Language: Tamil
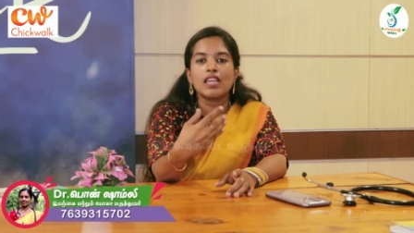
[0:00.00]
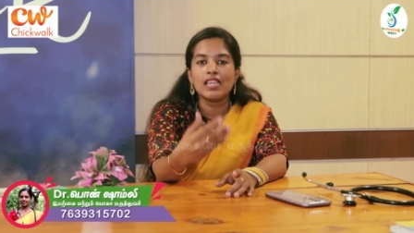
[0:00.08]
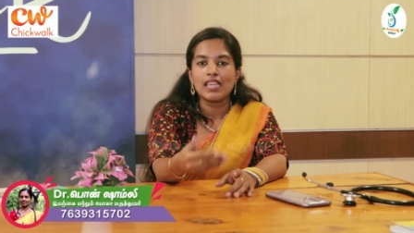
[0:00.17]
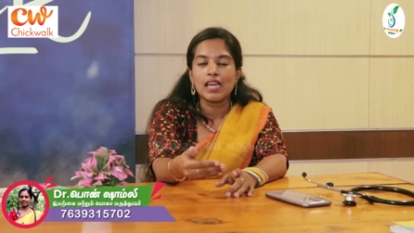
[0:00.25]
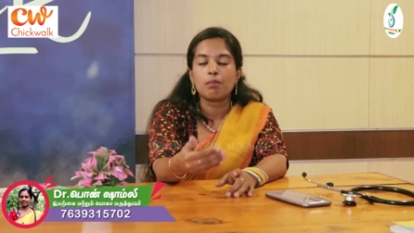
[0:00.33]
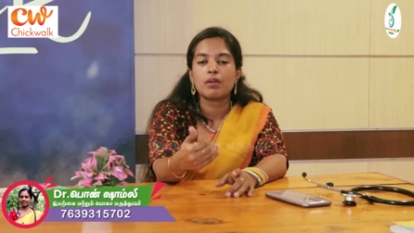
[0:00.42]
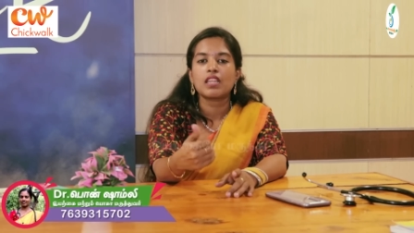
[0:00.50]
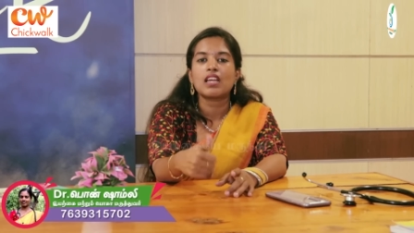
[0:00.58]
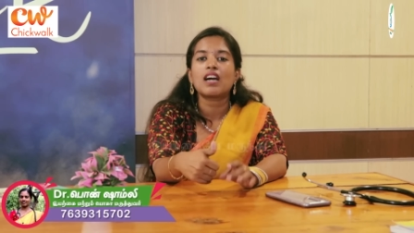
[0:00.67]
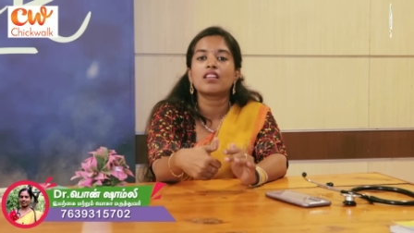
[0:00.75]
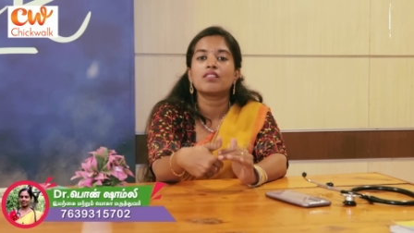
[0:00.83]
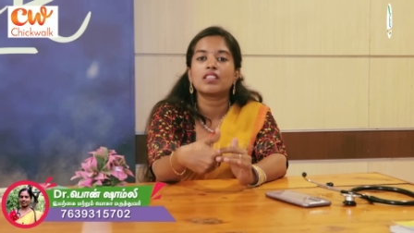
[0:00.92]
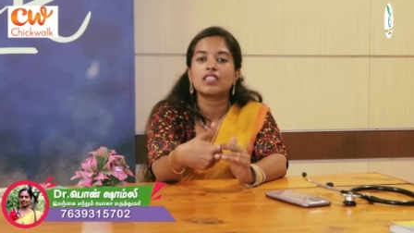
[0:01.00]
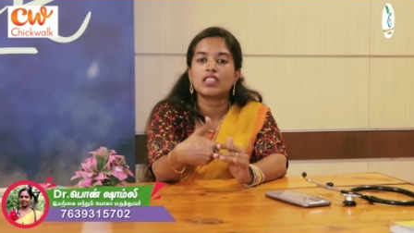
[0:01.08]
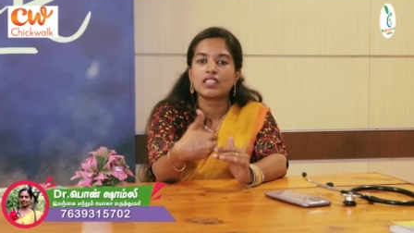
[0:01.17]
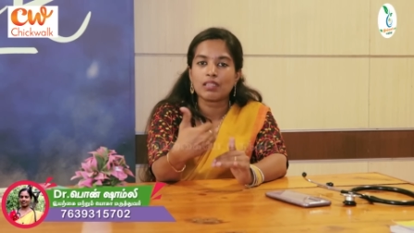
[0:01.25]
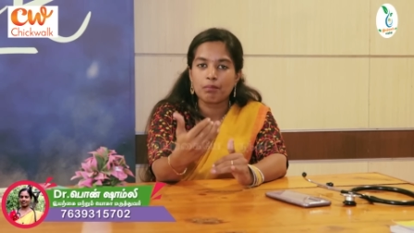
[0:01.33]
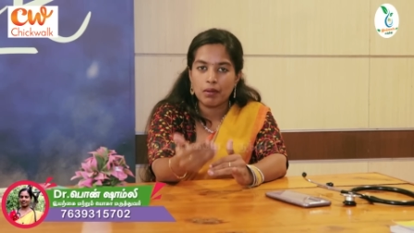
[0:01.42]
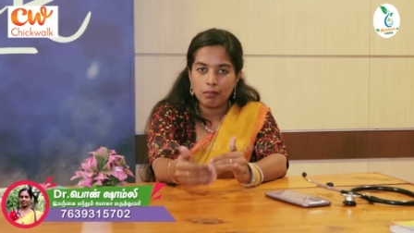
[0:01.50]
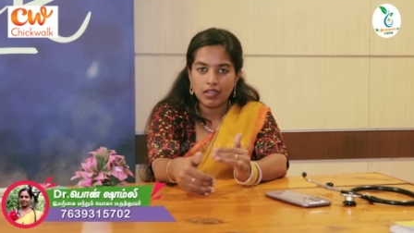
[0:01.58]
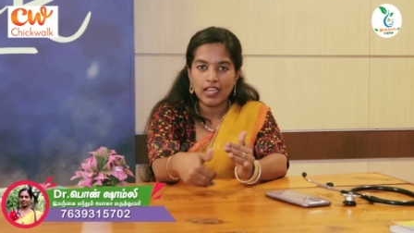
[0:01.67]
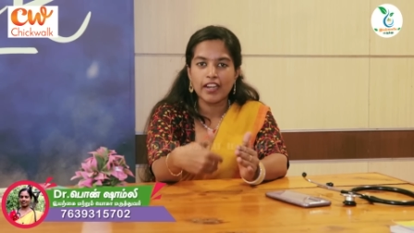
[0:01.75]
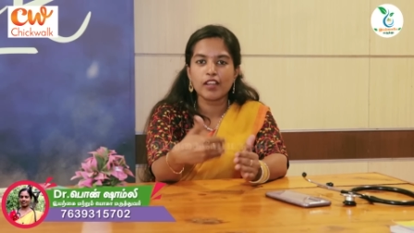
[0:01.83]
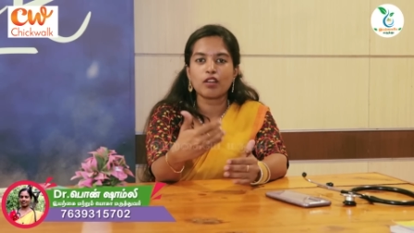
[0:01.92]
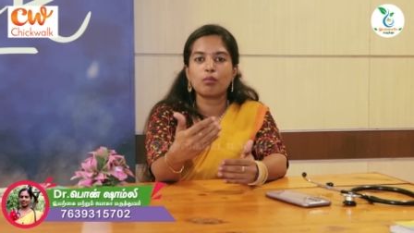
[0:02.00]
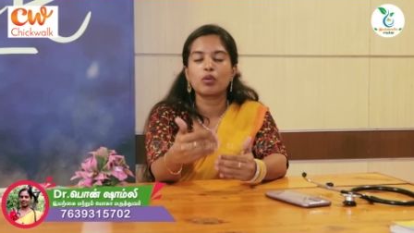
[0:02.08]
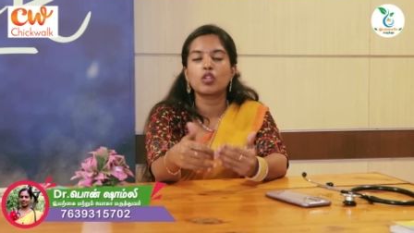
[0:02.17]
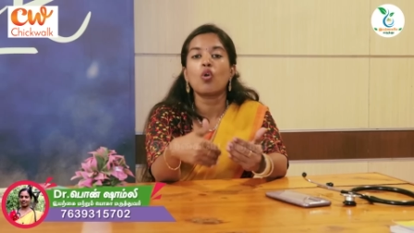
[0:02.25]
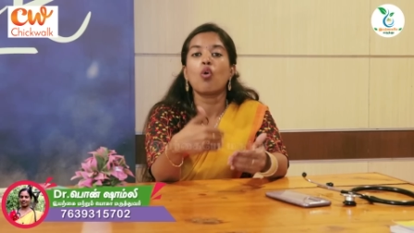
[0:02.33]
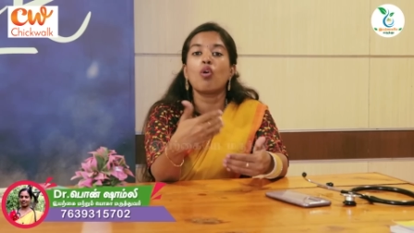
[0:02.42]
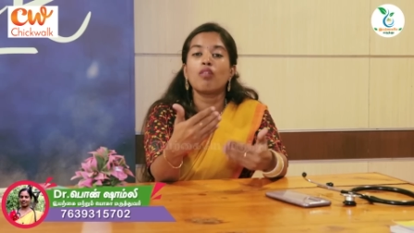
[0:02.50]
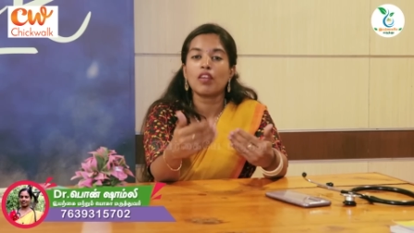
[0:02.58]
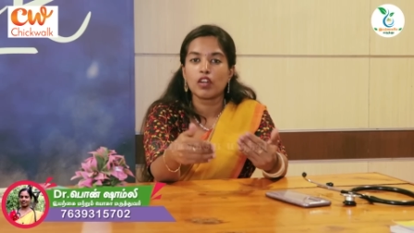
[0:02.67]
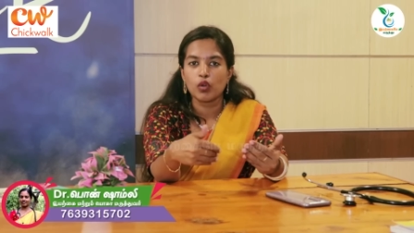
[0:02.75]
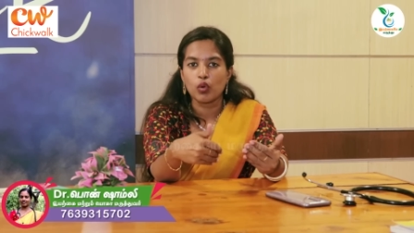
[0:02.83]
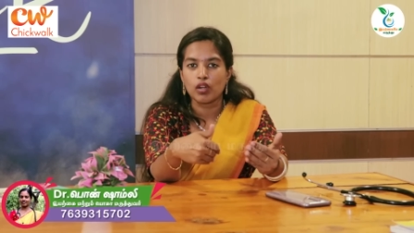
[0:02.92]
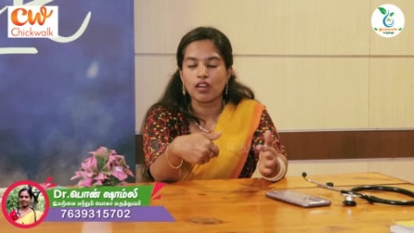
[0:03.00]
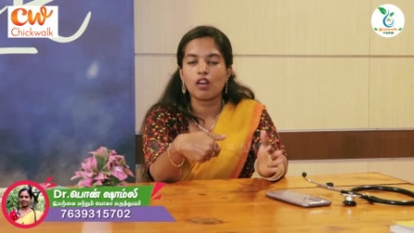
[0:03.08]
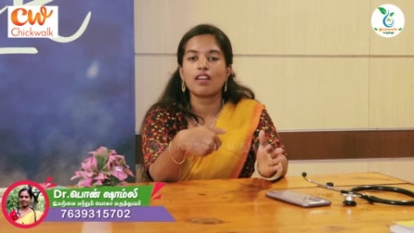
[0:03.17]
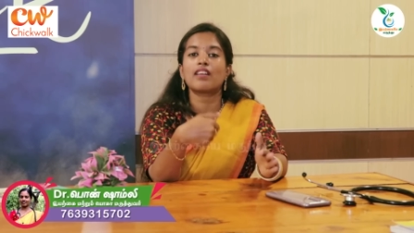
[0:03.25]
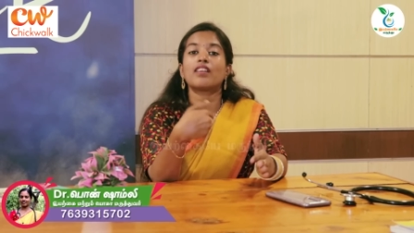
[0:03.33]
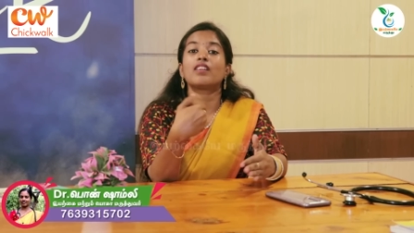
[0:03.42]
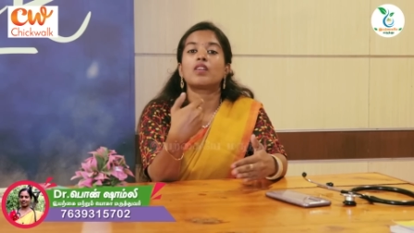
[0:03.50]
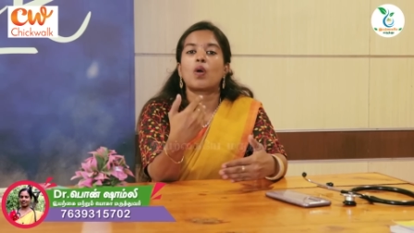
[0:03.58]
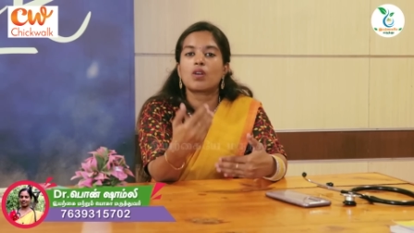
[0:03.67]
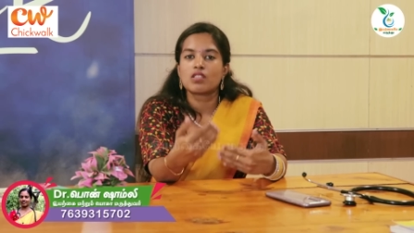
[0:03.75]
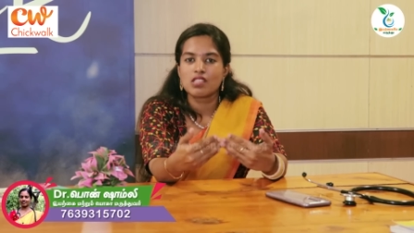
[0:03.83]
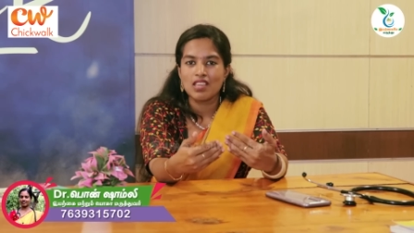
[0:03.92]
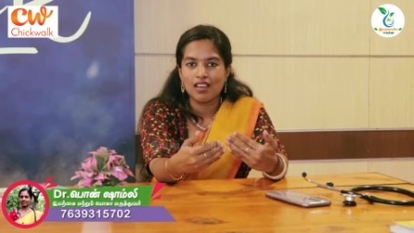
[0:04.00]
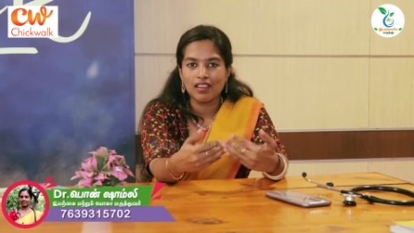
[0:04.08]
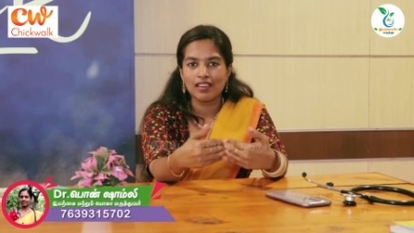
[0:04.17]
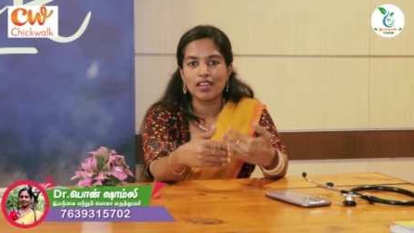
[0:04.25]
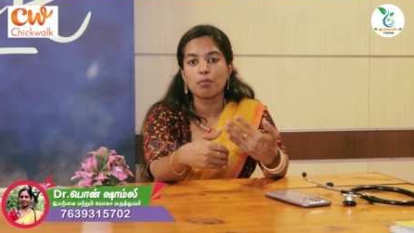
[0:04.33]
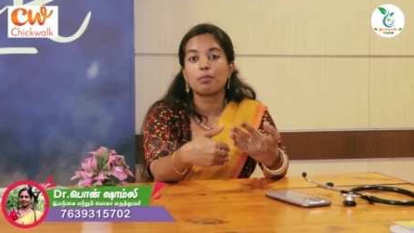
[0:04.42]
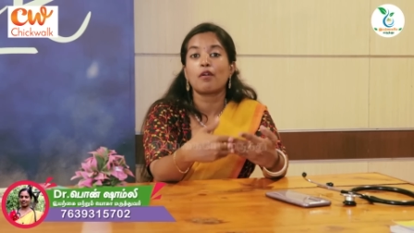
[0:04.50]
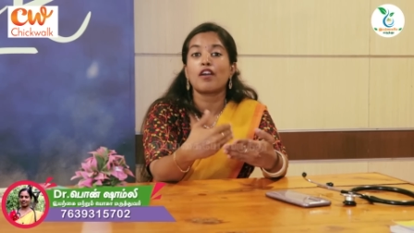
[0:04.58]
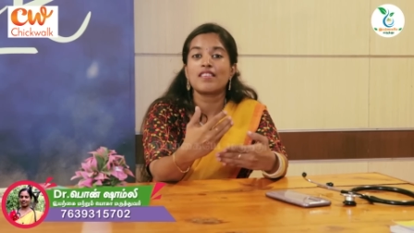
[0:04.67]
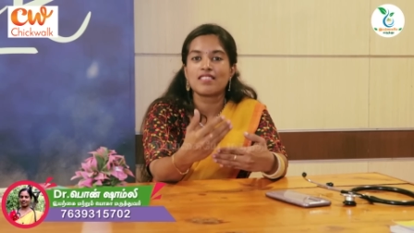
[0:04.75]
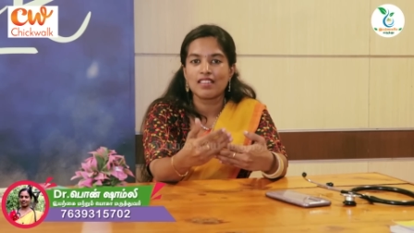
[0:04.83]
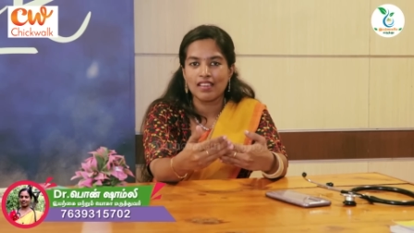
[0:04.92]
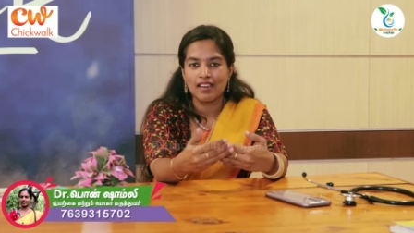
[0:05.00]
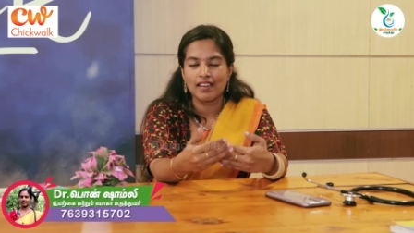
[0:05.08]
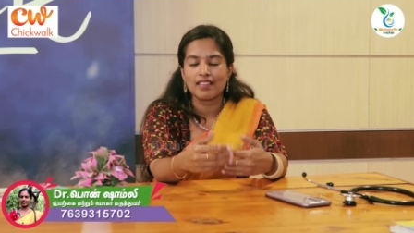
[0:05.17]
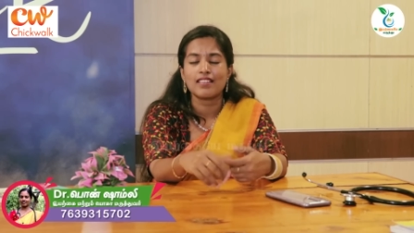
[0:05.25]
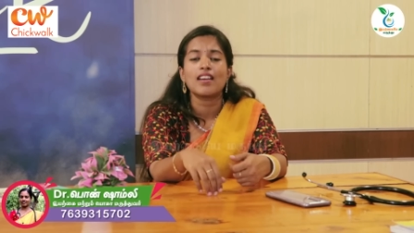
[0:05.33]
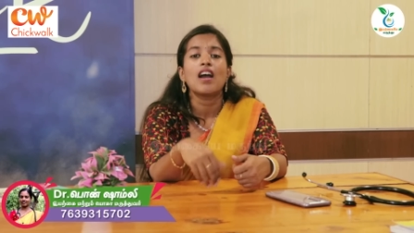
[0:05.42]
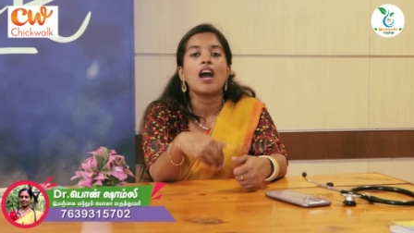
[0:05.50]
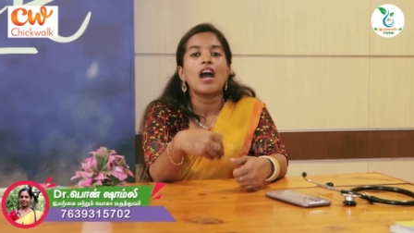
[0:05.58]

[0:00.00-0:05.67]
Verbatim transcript: இல்லை அப்படின்னா அது வந்துட்டு சப்ளிமெண்ட்டாக எடுக்கும்போது ஓவர்லோட் இல்லைனா டாக்ஸிக் இல்லைனா பாய்சனிங் ஆகிடுது